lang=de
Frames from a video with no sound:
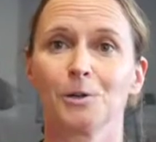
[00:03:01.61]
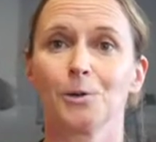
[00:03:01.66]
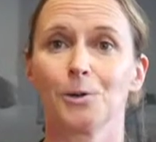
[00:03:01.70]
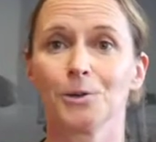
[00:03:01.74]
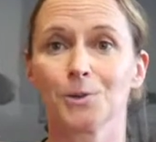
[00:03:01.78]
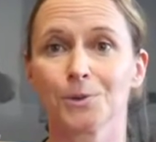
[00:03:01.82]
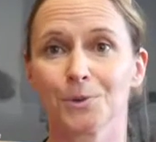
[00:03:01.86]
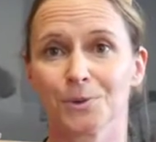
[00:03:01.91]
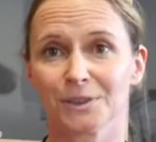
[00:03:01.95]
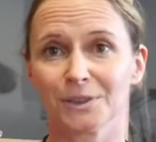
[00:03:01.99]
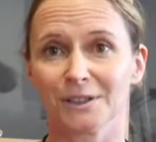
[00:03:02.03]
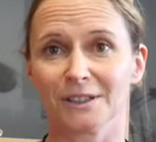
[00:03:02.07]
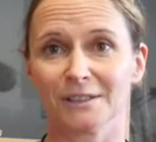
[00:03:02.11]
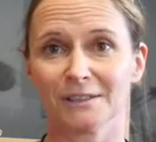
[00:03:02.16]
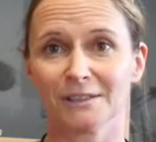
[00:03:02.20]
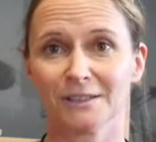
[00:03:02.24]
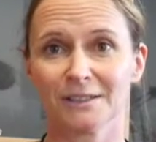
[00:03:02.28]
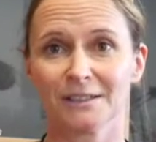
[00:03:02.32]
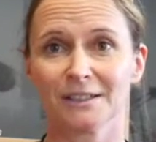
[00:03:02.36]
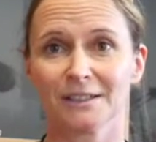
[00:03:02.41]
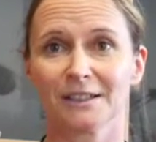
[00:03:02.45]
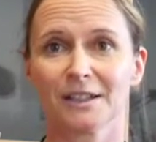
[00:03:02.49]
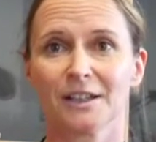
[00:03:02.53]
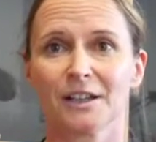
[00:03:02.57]
Lösung
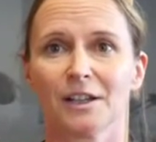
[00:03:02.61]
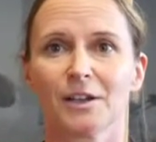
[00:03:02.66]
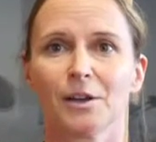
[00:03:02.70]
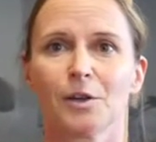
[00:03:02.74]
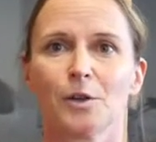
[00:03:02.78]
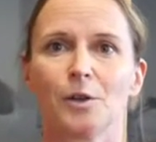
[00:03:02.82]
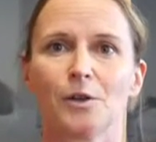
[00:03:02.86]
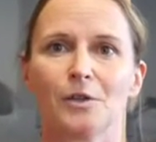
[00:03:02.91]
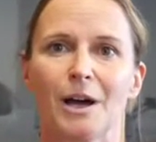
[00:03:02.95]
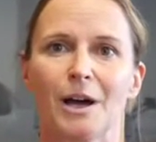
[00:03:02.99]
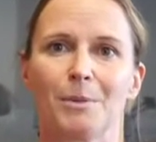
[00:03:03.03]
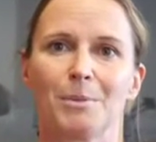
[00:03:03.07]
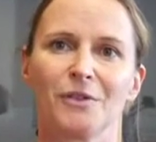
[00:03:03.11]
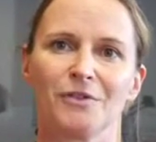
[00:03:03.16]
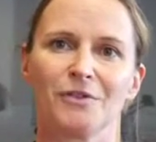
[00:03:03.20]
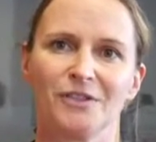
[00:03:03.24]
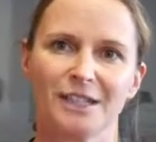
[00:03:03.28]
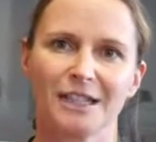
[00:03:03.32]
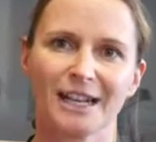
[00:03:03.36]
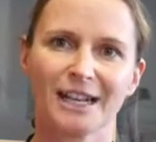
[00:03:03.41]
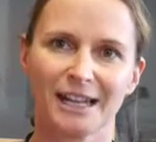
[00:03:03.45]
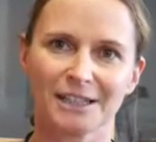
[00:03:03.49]
sind. Aber wie